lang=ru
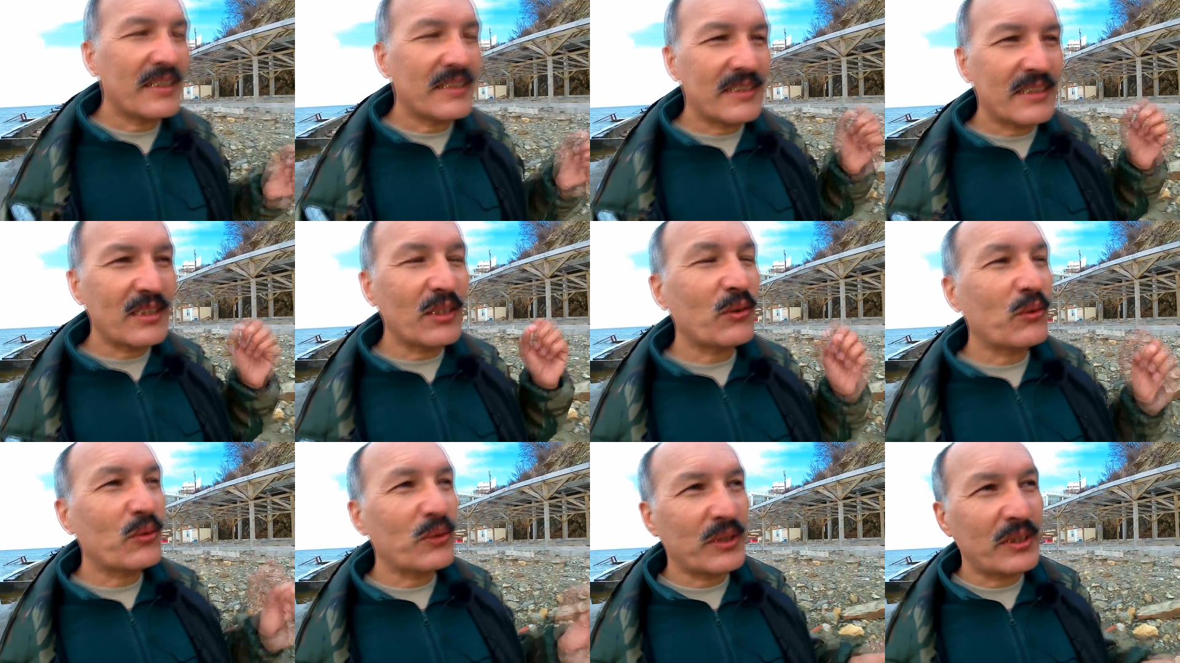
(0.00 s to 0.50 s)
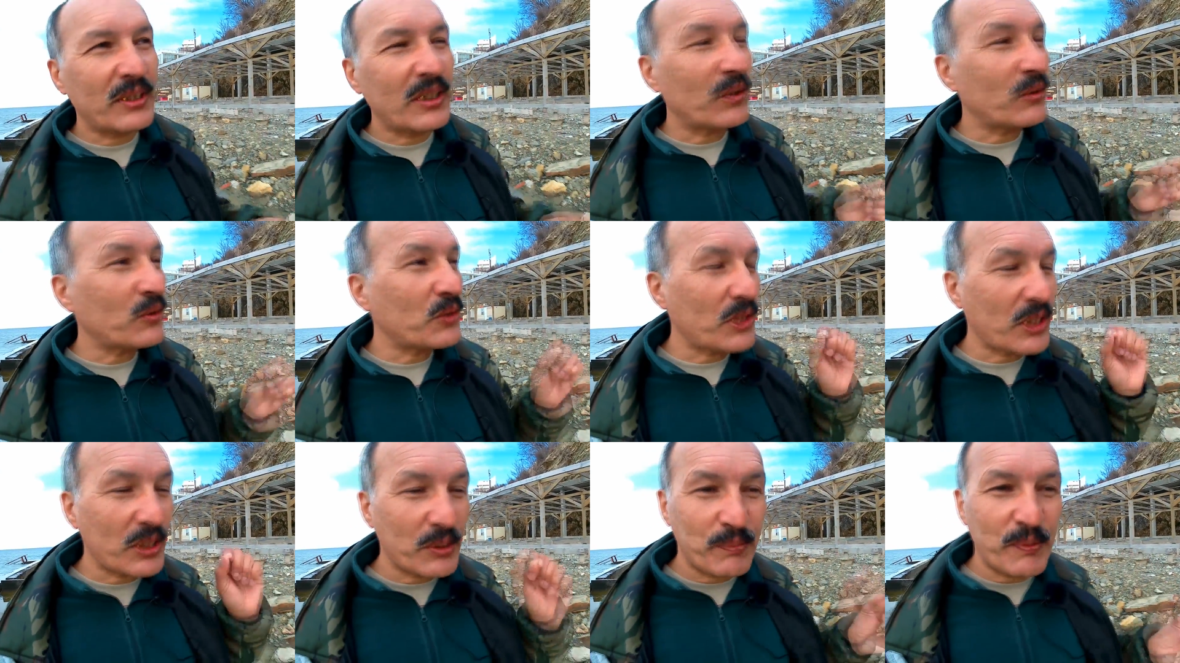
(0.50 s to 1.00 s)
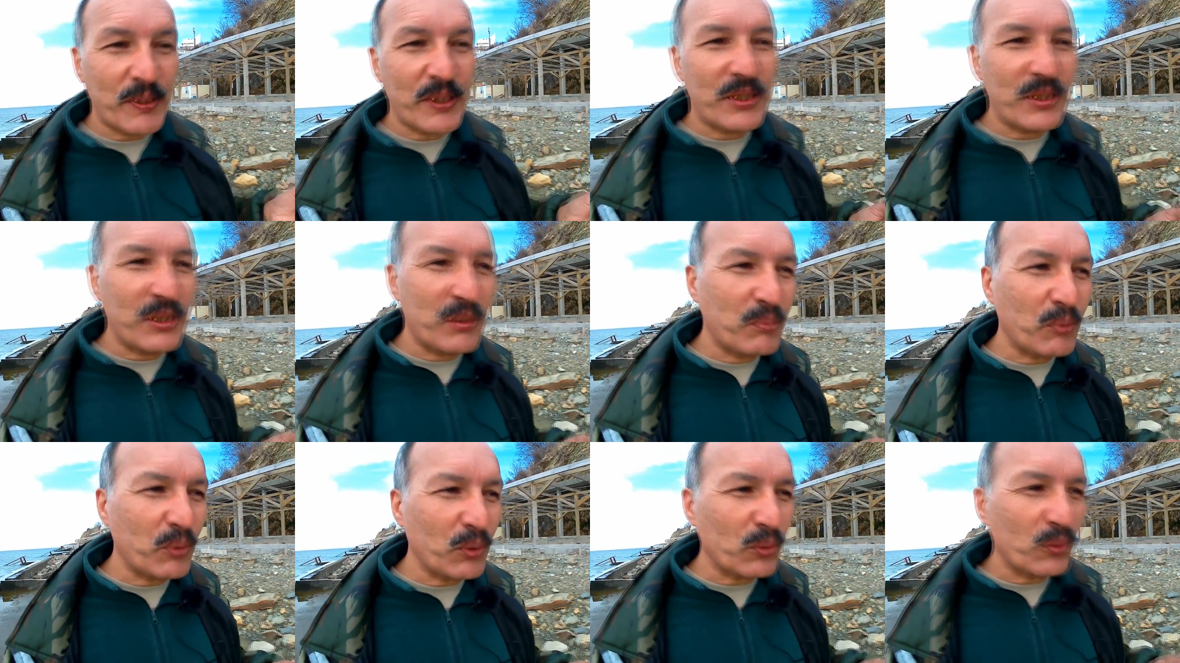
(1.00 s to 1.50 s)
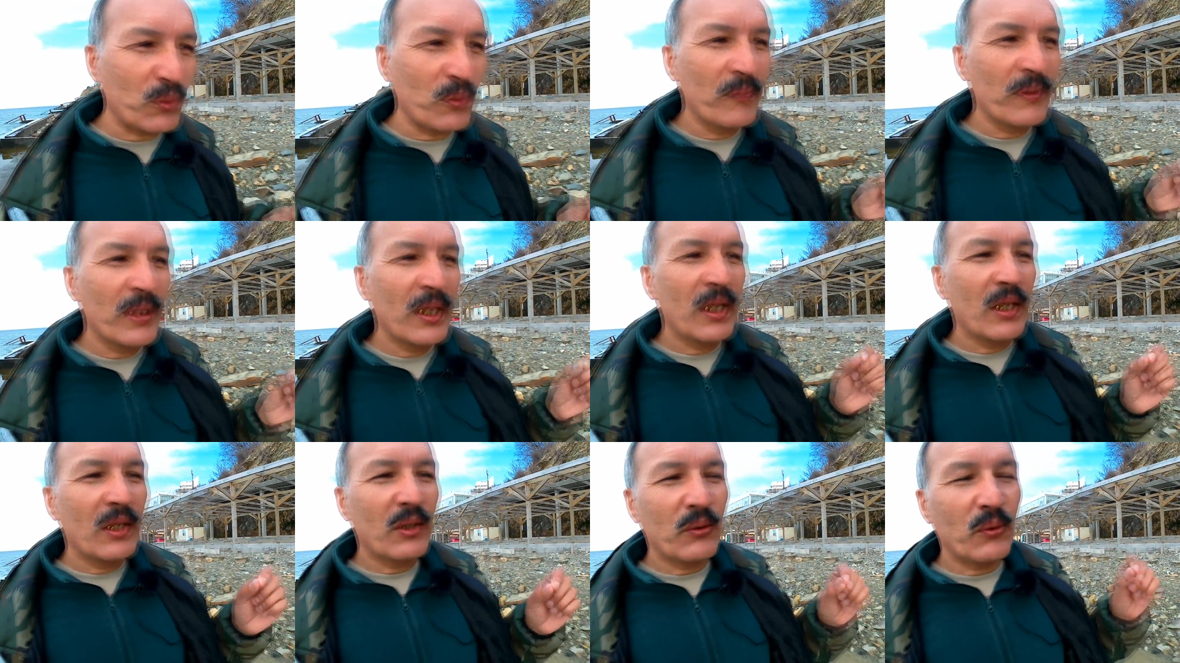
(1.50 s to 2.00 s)
Я ссылку сделаю, сейчас петь не
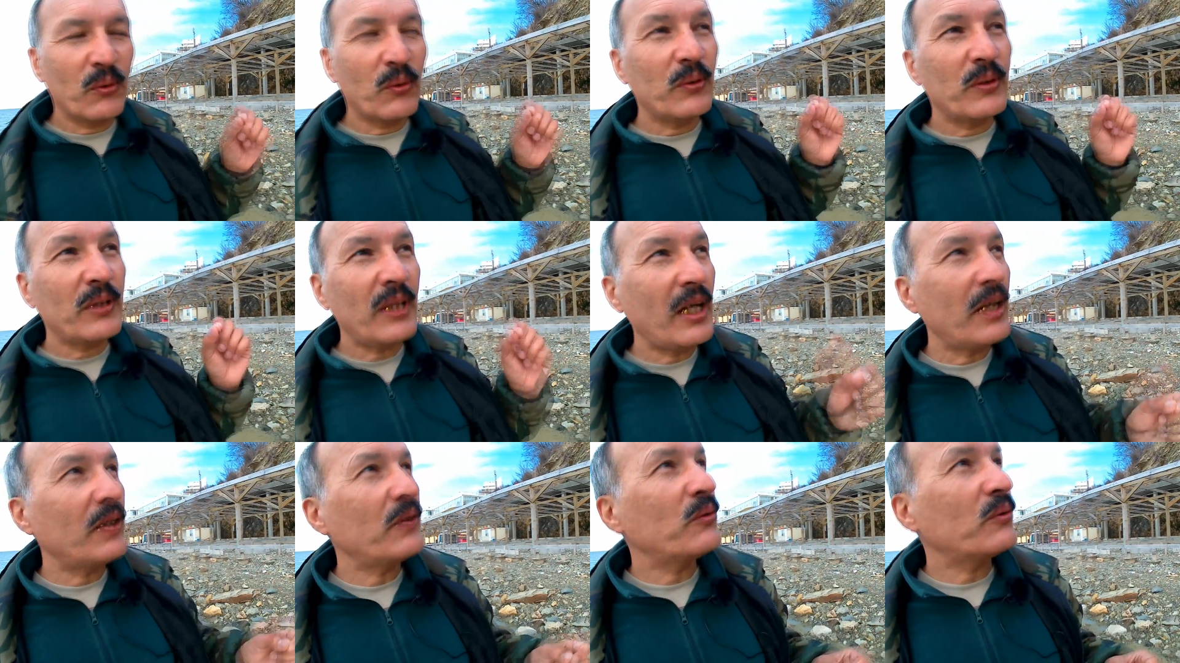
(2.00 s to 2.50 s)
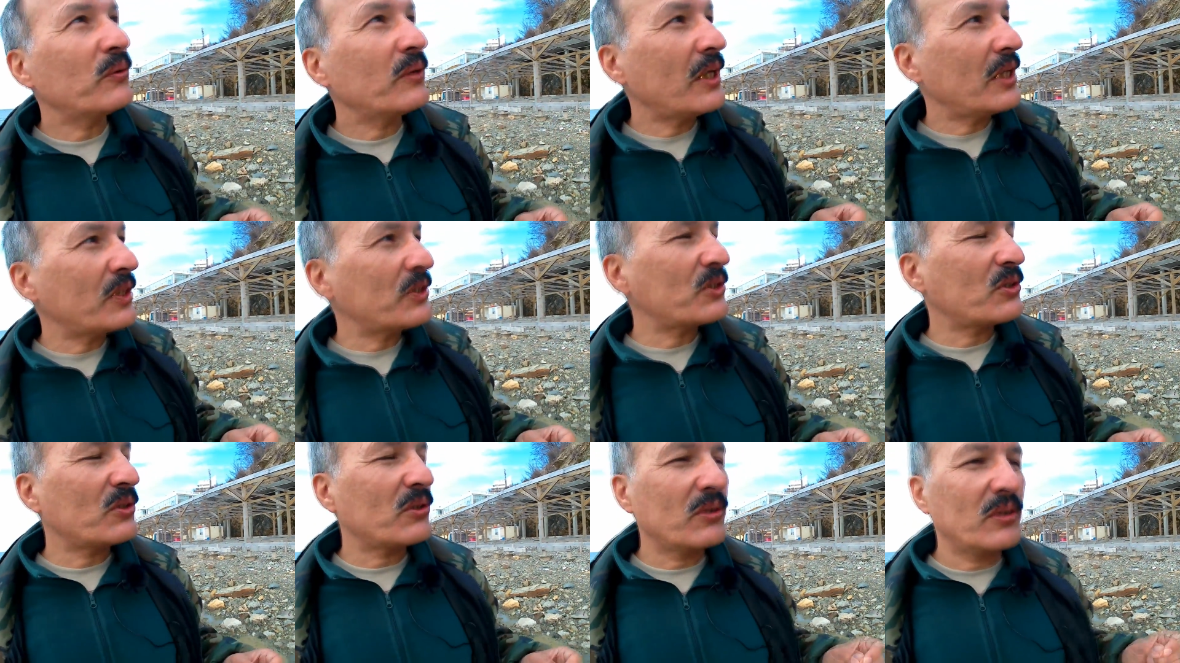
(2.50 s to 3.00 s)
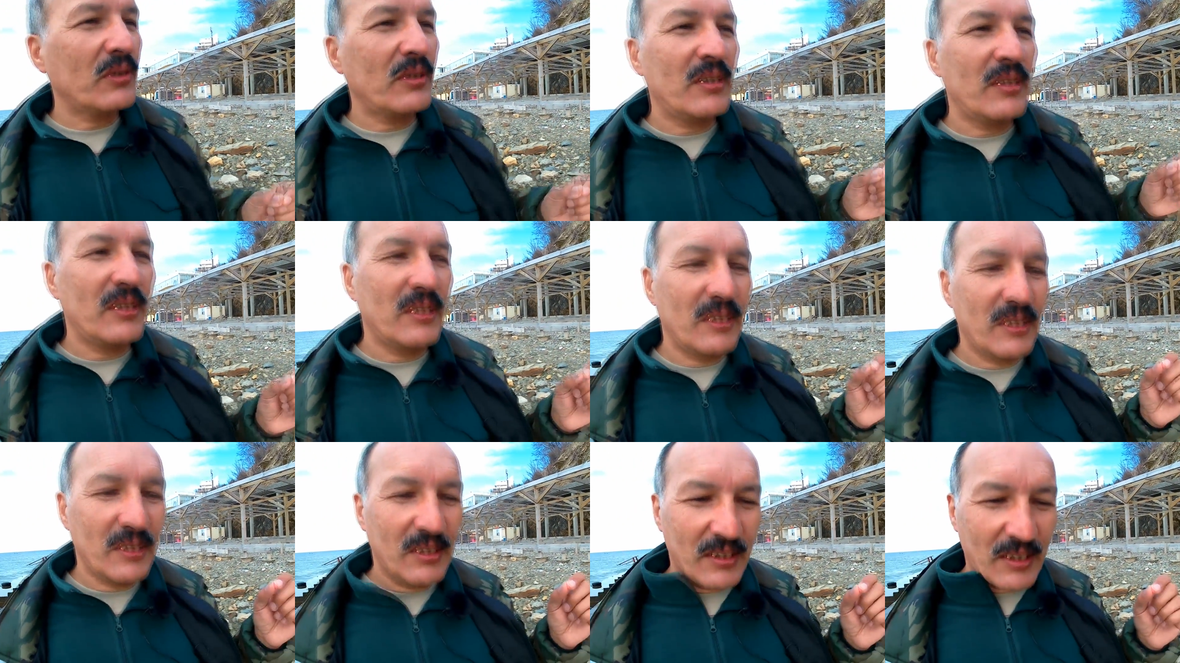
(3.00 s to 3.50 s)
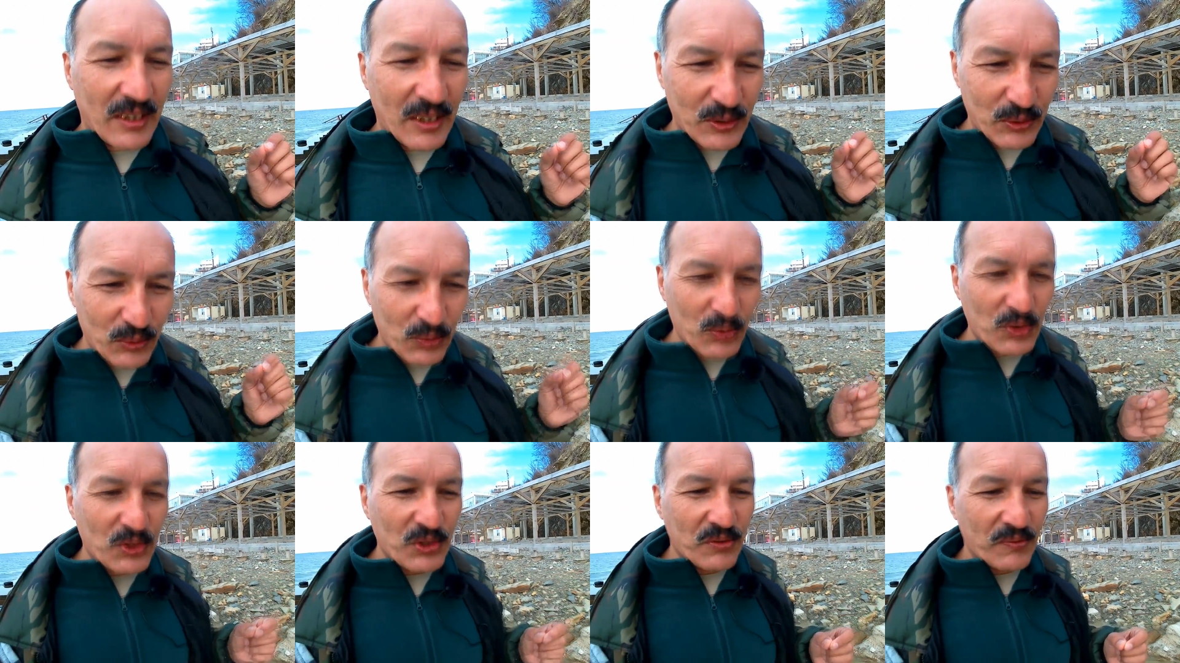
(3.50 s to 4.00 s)
буду, но я ее начал
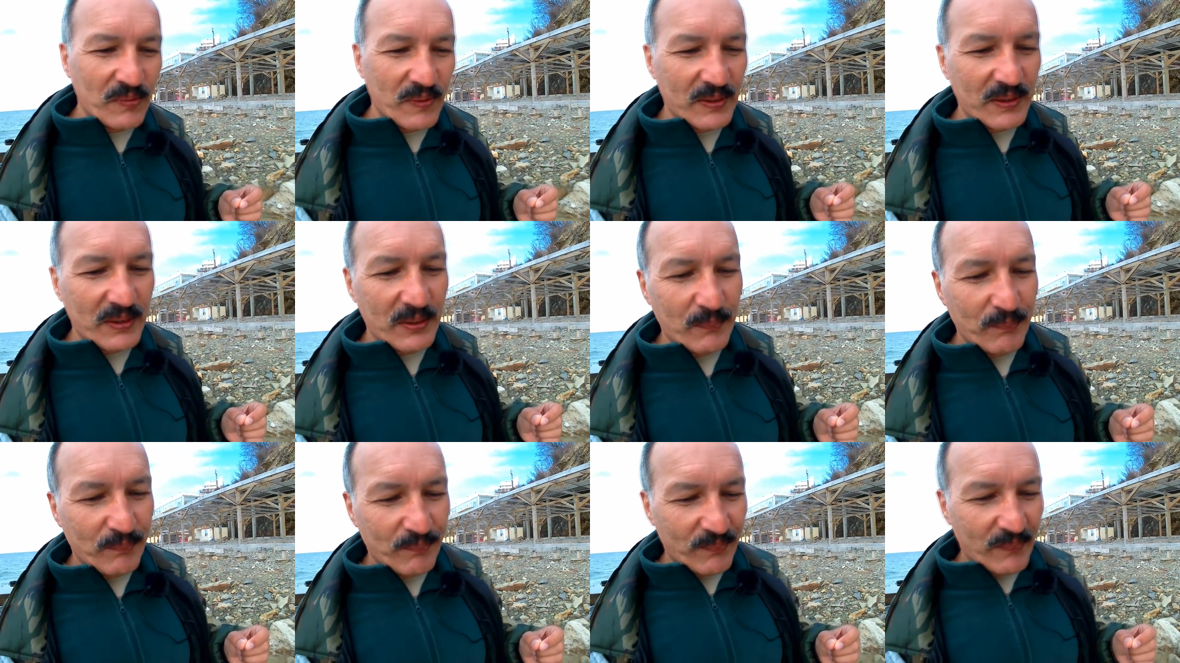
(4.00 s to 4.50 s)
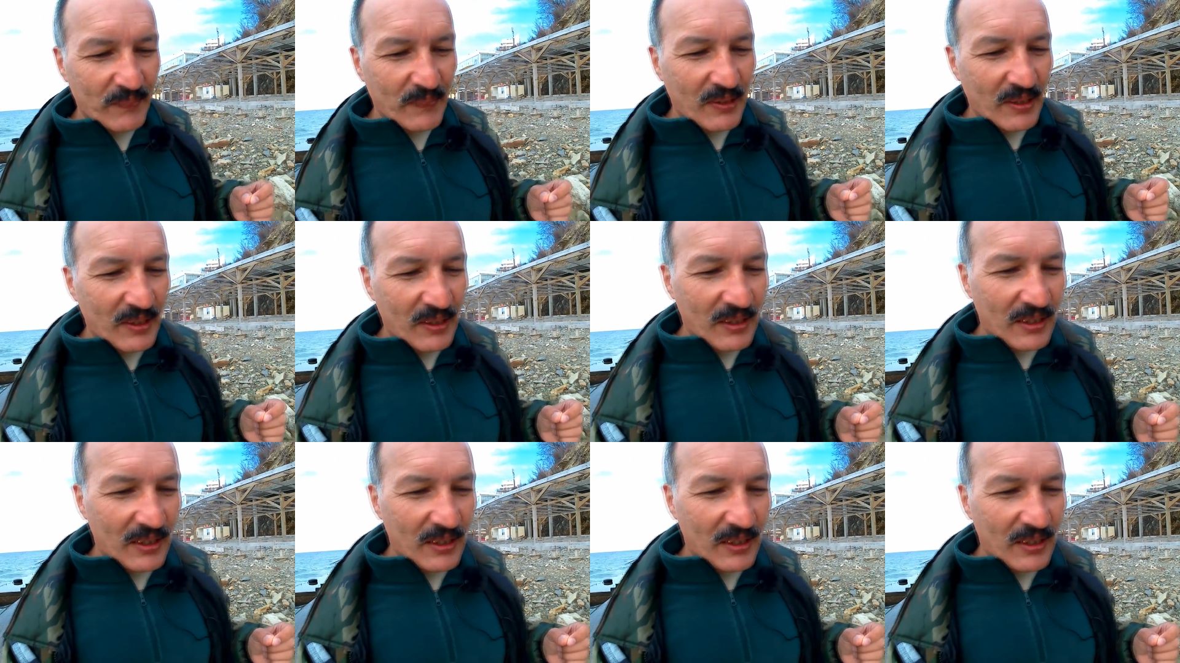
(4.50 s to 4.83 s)
э, разучивать